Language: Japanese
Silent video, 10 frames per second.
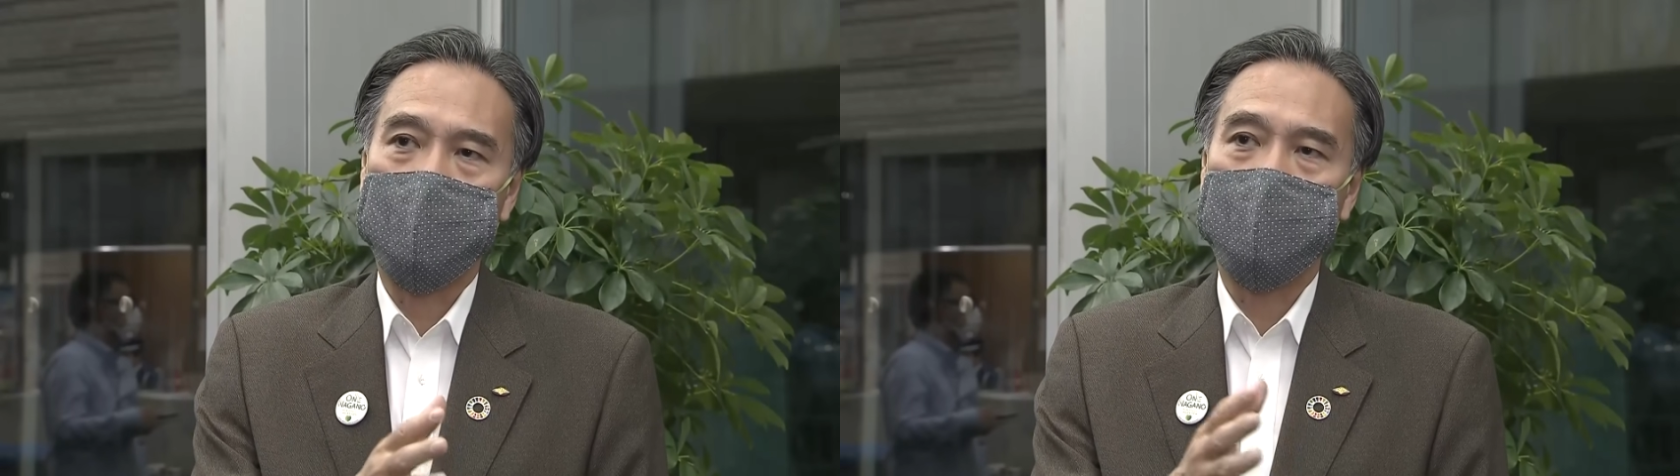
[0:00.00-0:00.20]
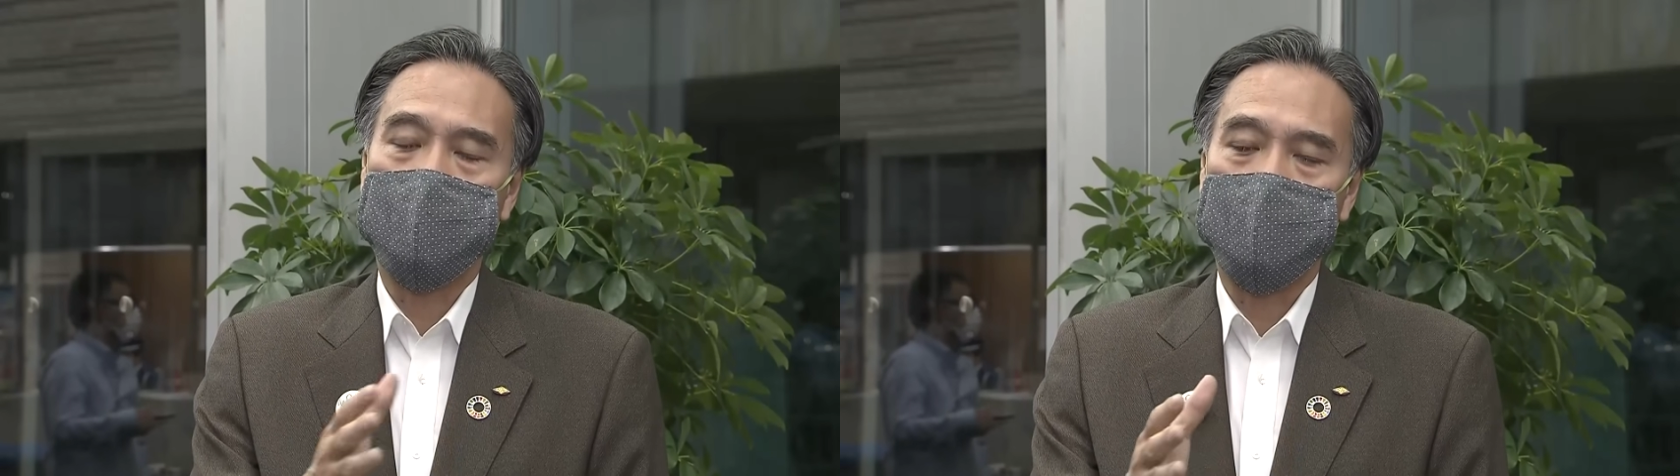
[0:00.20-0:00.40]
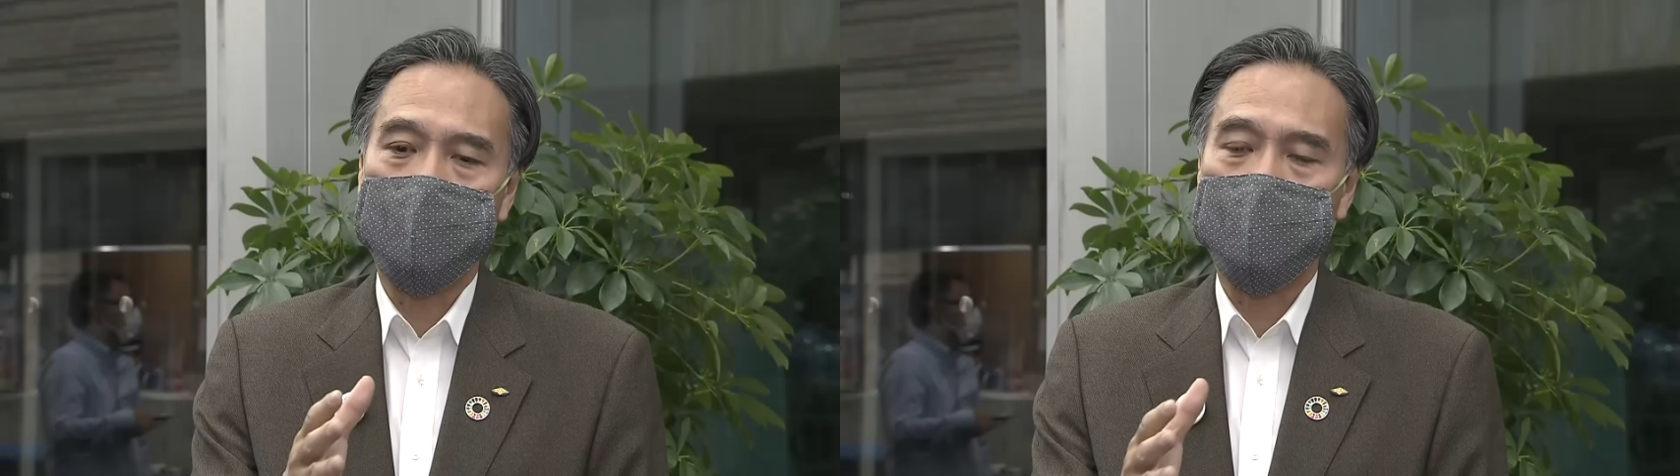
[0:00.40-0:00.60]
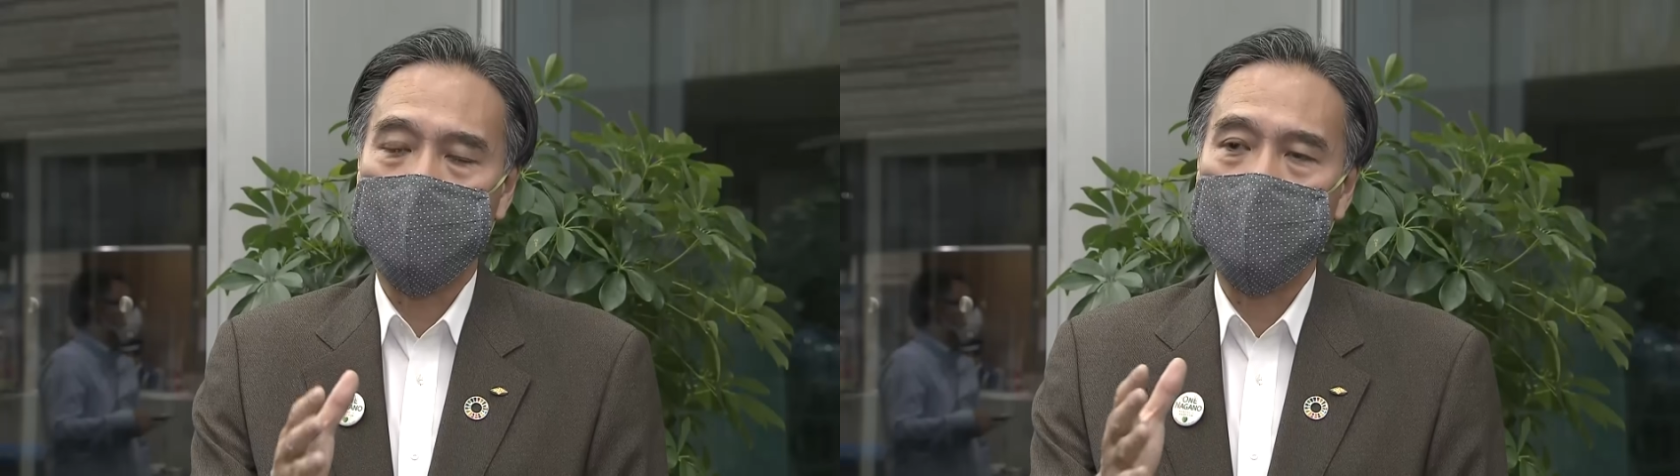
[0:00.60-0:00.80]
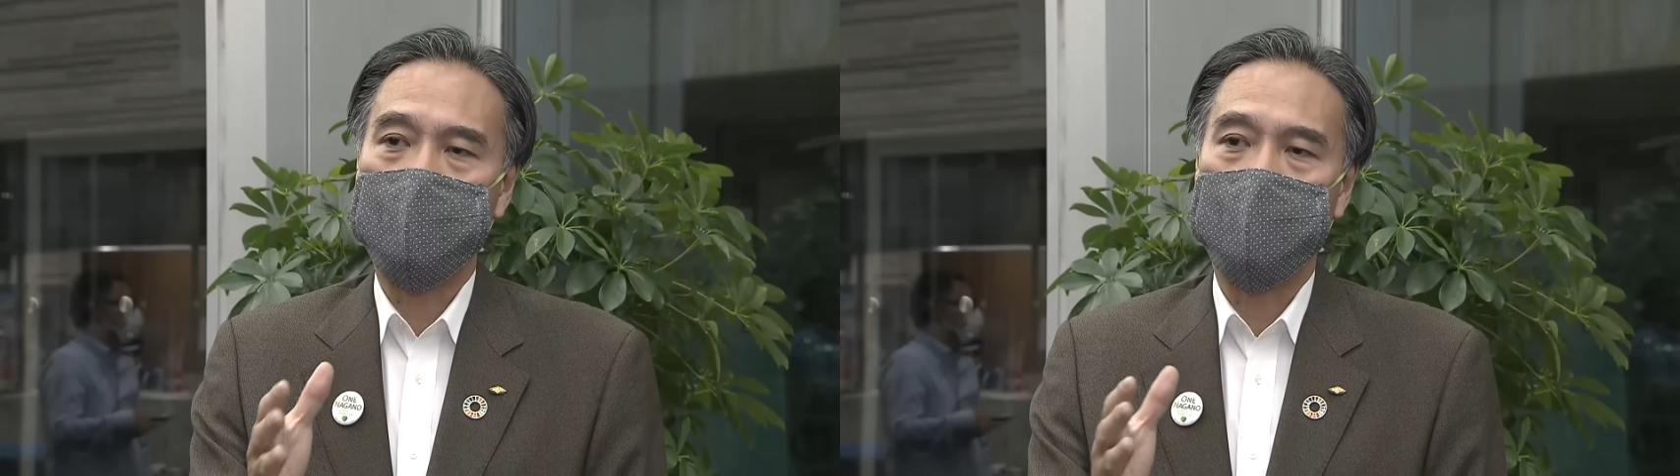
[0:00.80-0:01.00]
いうようなことも
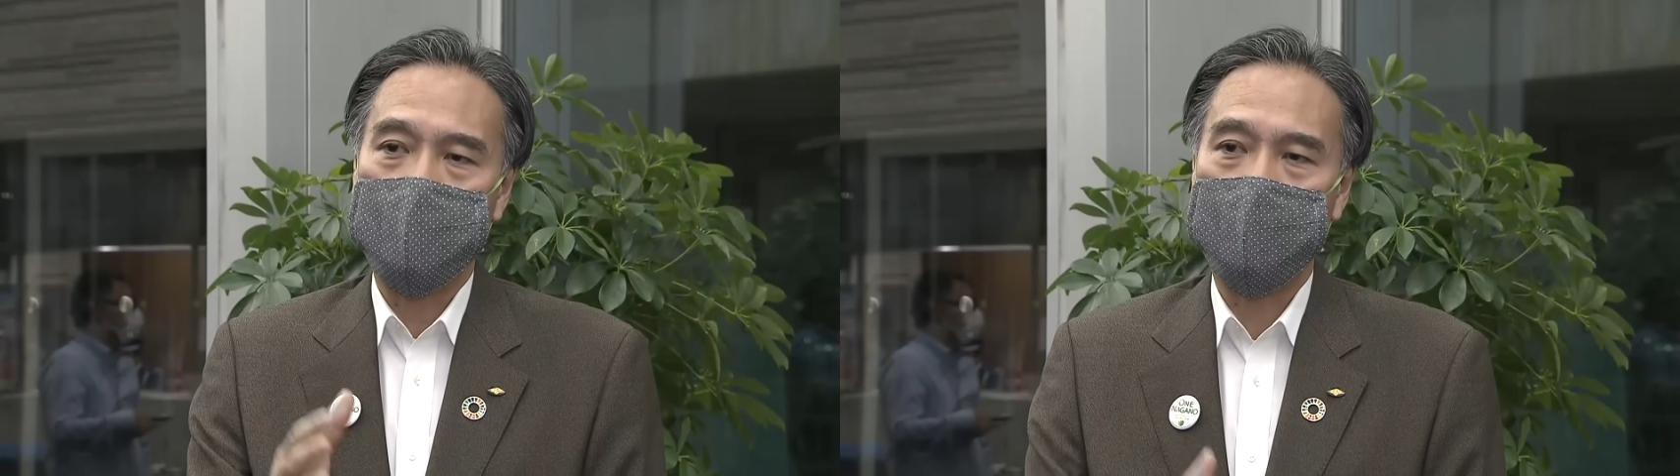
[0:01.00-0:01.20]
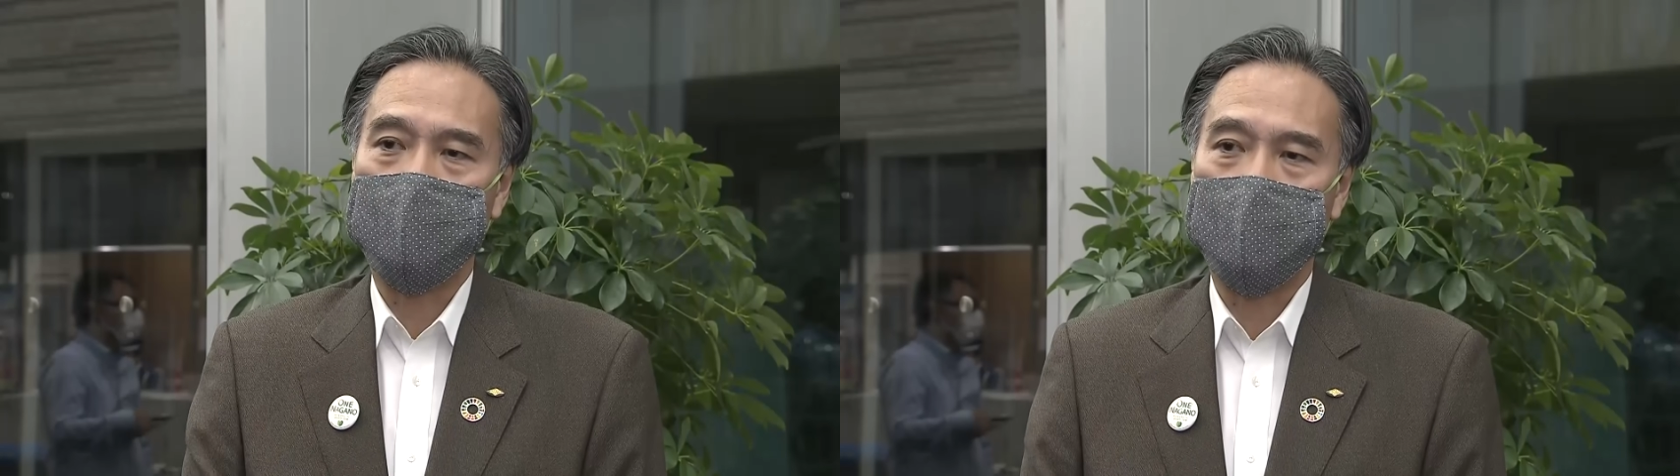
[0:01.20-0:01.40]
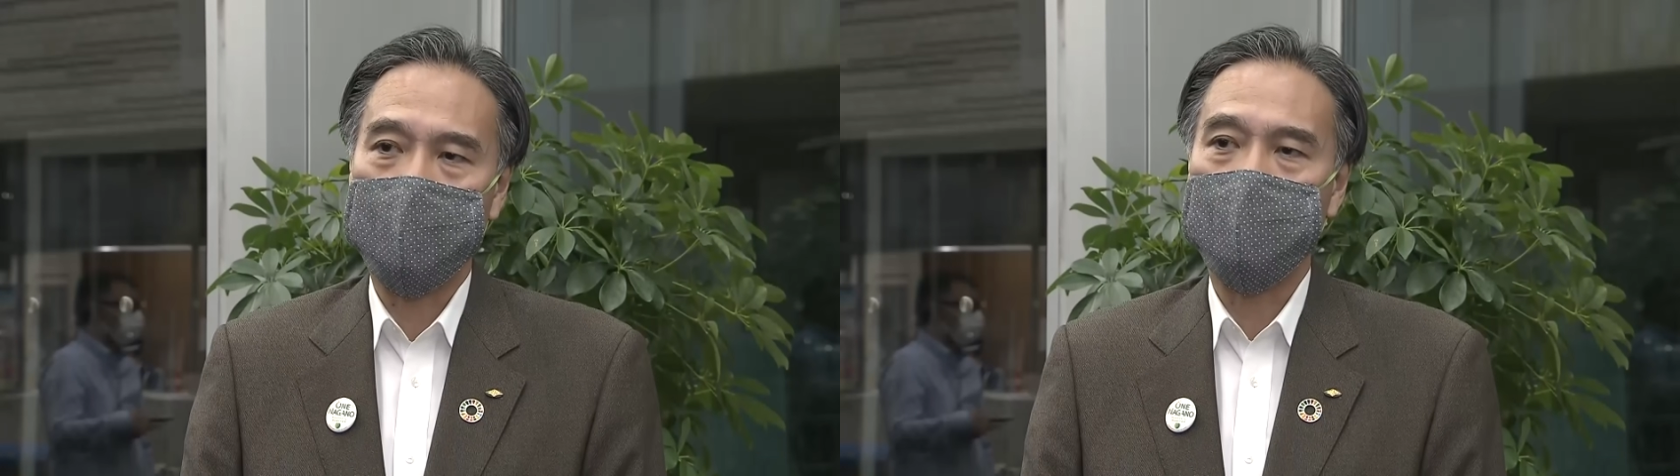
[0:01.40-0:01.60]
視野に入れて対